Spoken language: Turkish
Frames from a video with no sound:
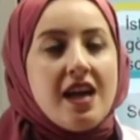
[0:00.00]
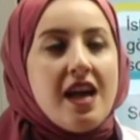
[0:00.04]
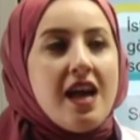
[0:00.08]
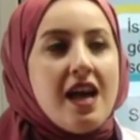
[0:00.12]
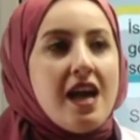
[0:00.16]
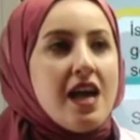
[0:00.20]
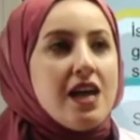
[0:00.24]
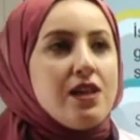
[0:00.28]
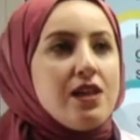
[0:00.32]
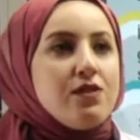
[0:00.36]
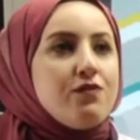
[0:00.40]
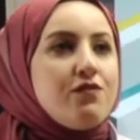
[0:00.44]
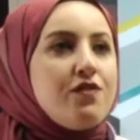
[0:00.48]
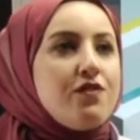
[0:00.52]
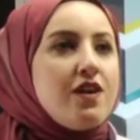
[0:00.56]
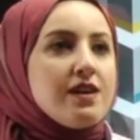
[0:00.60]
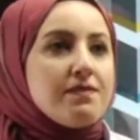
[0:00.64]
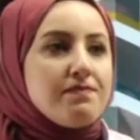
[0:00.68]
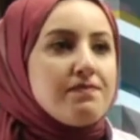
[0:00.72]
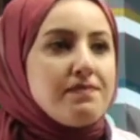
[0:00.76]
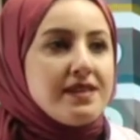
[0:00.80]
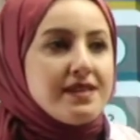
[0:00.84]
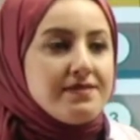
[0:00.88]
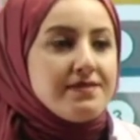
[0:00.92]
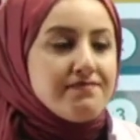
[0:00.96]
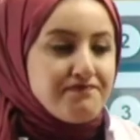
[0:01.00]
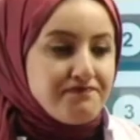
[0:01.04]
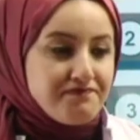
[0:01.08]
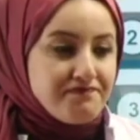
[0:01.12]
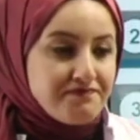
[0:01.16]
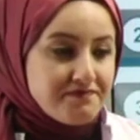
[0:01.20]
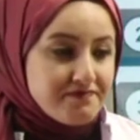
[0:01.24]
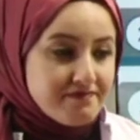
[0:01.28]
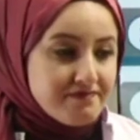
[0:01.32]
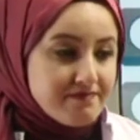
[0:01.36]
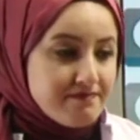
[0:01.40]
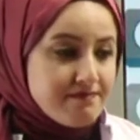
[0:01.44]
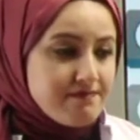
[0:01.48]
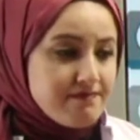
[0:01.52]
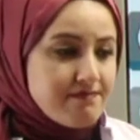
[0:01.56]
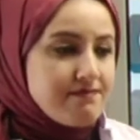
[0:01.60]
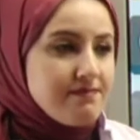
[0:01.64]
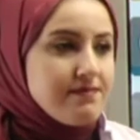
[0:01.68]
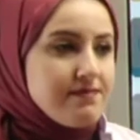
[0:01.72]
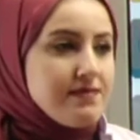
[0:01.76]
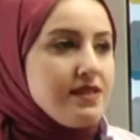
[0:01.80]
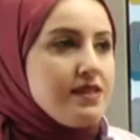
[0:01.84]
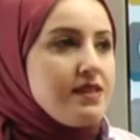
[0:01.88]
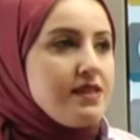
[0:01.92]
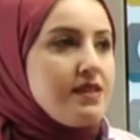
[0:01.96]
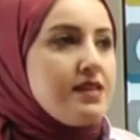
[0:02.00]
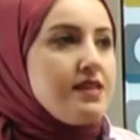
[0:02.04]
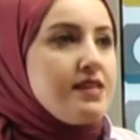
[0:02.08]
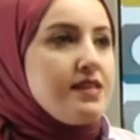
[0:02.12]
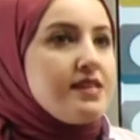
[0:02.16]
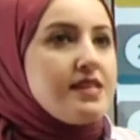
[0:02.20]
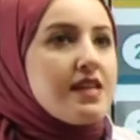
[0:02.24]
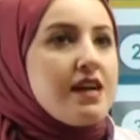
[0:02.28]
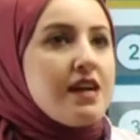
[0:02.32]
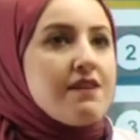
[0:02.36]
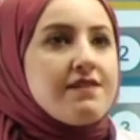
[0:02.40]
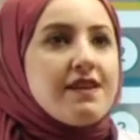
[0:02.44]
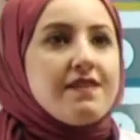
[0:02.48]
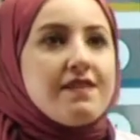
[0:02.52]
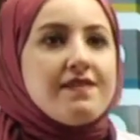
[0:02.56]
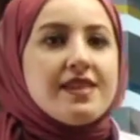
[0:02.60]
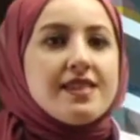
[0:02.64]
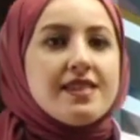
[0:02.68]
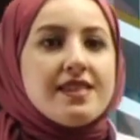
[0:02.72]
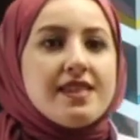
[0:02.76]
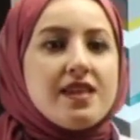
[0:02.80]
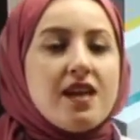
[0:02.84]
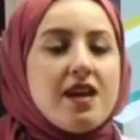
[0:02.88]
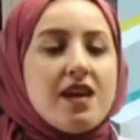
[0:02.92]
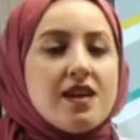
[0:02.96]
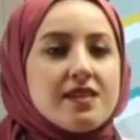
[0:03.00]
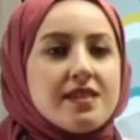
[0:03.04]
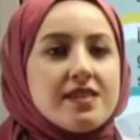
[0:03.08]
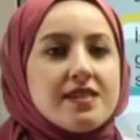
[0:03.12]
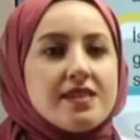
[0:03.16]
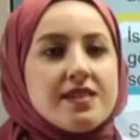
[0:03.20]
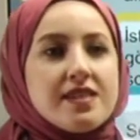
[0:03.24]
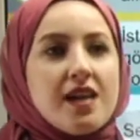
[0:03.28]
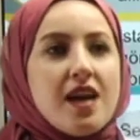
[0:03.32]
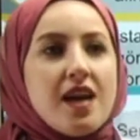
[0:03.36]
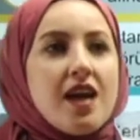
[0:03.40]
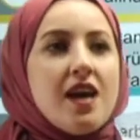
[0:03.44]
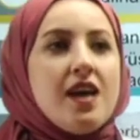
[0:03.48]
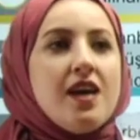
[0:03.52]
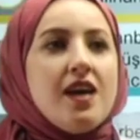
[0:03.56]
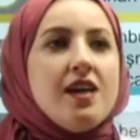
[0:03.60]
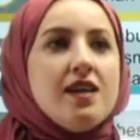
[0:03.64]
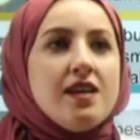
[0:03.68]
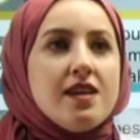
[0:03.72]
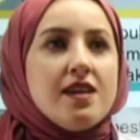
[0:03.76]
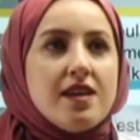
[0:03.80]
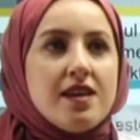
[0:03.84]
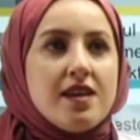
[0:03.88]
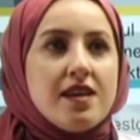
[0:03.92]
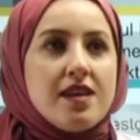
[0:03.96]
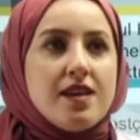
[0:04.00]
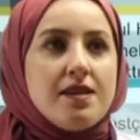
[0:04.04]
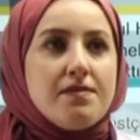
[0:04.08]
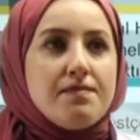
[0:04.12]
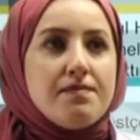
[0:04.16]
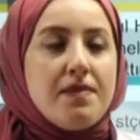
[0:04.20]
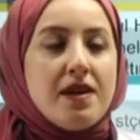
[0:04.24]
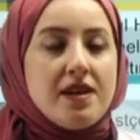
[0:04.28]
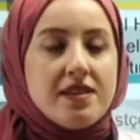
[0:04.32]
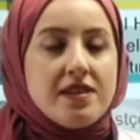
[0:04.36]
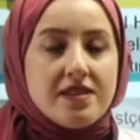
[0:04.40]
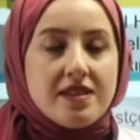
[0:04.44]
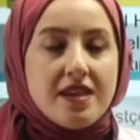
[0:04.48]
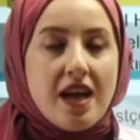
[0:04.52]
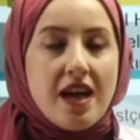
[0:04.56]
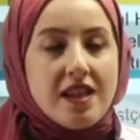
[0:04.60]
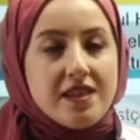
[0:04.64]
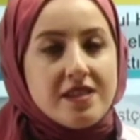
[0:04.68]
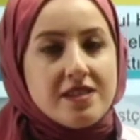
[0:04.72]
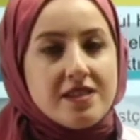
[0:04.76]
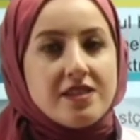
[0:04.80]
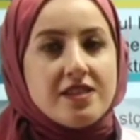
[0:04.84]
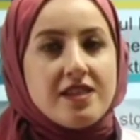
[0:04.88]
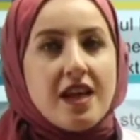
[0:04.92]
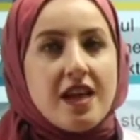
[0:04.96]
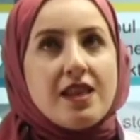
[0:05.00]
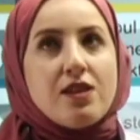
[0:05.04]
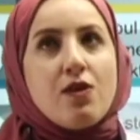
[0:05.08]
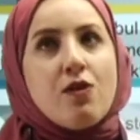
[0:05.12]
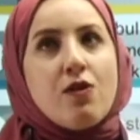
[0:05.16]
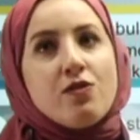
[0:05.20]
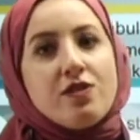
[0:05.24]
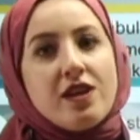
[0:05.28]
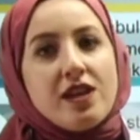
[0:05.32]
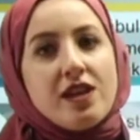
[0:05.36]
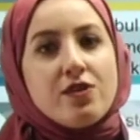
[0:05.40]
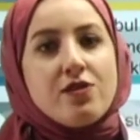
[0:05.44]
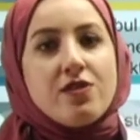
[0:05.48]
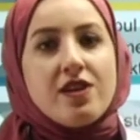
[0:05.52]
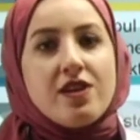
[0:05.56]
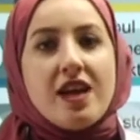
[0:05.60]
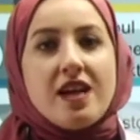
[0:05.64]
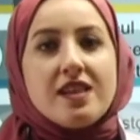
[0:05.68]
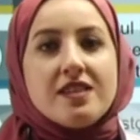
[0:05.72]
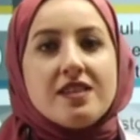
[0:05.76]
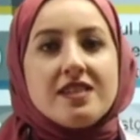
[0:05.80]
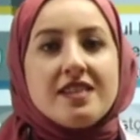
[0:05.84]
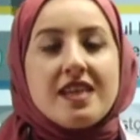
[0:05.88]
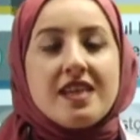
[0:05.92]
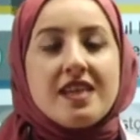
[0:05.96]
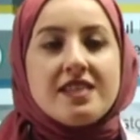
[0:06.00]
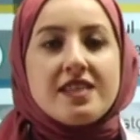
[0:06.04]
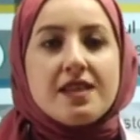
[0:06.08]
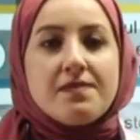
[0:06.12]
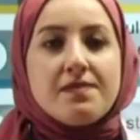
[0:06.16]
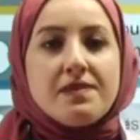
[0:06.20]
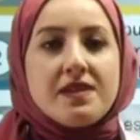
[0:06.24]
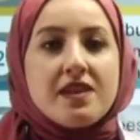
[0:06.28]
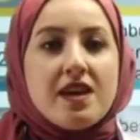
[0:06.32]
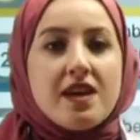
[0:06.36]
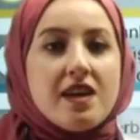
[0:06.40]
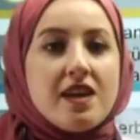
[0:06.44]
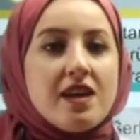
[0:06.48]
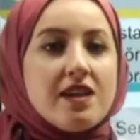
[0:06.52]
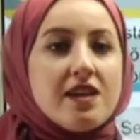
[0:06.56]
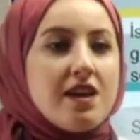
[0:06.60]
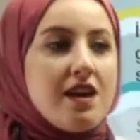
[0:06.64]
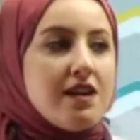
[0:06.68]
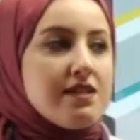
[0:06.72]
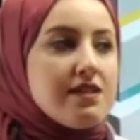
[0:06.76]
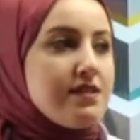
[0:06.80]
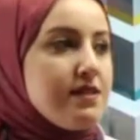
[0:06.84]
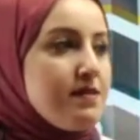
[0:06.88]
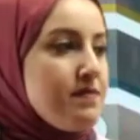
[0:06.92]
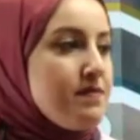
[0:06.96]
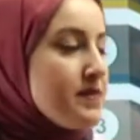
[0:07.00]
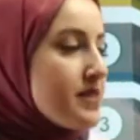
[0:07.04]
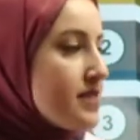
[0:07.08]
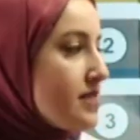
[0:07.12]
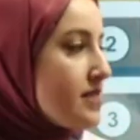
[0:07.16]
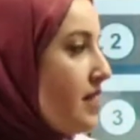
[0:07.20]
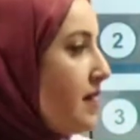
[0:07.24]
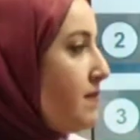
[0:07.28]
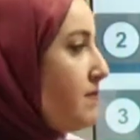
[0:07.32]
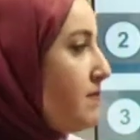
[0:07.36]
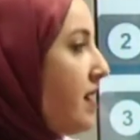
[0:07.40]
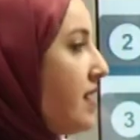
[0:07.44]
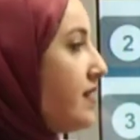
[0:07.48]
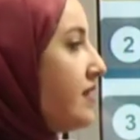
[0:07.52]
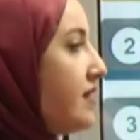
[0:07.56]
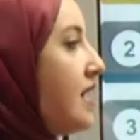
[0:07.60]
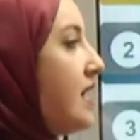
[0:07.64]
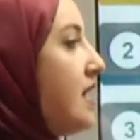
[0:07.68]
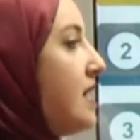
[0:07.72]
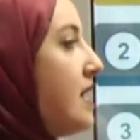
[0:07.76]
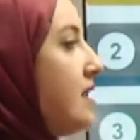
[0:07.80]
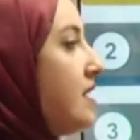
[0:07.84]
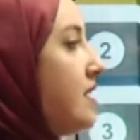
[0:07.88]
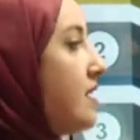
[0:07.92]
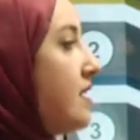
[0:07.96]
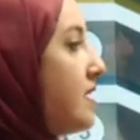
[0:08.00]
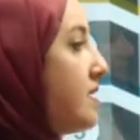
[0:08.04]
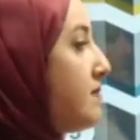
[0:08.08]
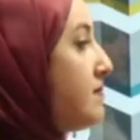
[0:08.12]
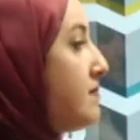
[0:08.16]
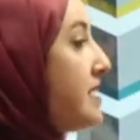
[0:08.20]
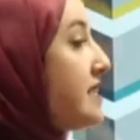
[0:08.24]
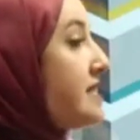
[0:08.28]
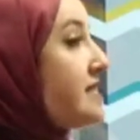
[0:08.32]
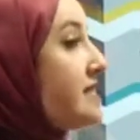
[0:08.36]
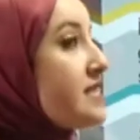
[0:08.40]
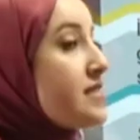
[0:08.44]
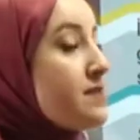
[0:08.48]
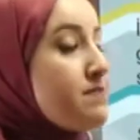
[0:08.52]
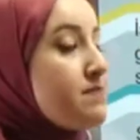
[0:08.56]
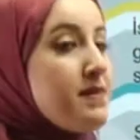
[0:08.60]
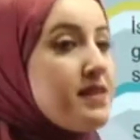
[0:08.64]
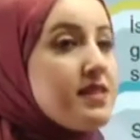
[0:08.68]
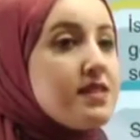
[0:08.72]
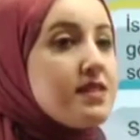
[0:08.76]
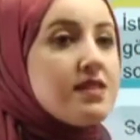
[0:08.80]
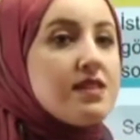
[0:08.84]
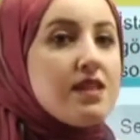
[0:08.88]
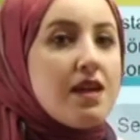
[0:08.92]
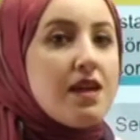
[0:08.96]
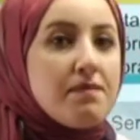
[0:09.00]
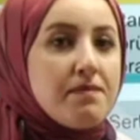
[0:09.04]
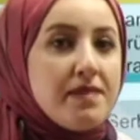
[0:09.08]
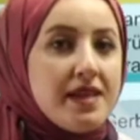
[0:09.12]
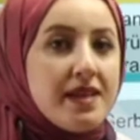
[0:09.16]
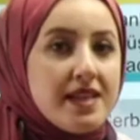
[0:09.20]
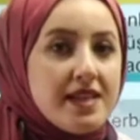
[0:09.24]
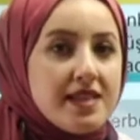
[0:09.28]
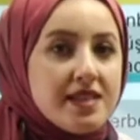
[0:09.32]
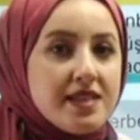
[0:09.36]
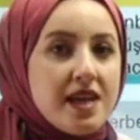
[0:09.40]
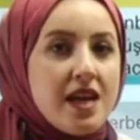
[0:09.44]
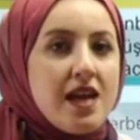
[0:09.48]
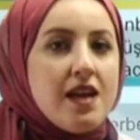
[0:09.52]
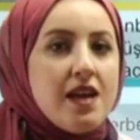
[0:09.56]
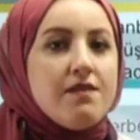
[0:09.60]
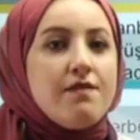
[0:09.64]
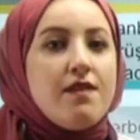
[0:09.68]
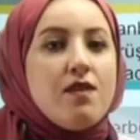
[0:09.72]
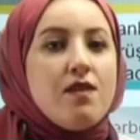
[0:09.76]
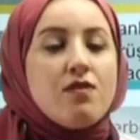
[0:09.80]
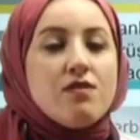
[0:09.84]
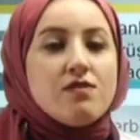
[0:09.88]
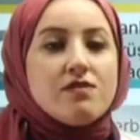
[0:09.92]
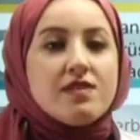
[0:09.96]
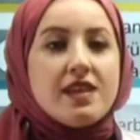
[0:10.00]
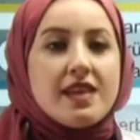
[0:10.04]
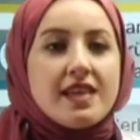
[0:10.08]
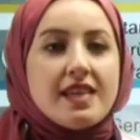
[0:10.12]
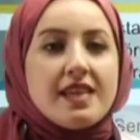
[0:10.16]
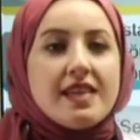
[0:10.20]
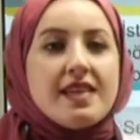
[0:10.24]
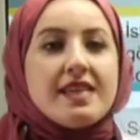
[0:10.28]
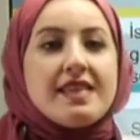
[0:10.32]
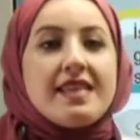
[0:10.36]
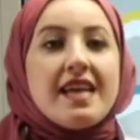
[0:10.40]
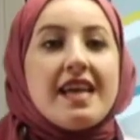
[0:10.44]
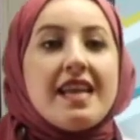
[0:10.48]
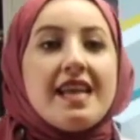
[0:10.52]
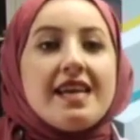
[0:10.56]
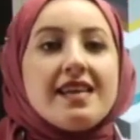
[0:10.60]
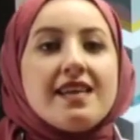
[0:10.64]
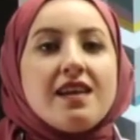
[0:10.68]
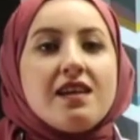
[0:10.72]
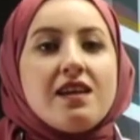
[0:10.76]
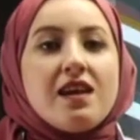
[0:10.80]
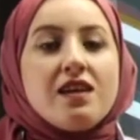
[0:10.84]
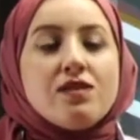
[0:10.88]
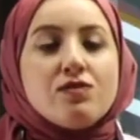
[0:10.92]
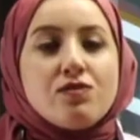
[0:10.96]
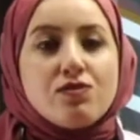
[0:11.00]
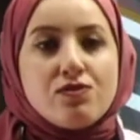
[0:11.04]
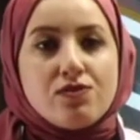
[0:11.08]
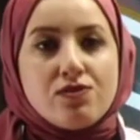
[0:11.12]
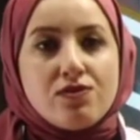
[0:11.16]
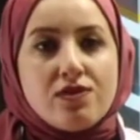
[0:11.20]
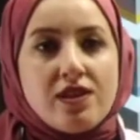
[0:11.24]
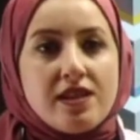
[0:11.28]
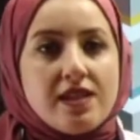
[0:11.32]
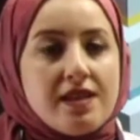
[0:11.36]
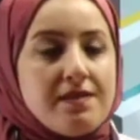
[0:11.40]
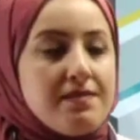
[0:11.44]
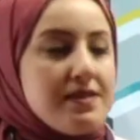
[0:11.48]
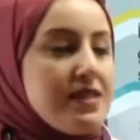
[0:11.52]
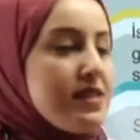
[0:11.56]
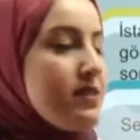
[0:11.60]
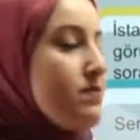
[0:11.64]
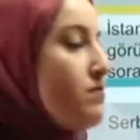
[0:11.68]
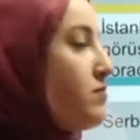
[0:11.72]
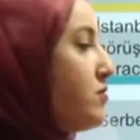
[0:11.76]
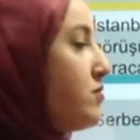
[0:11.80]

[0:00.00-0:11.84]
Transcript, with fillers: En ufak bir etraf devletleri hakkında e, yanlış hani onlara göre yanlış gelecek bir karar aldığımız zaman e, meclis basılabilir ve oradaki delegeler tutuklanabilir. Bu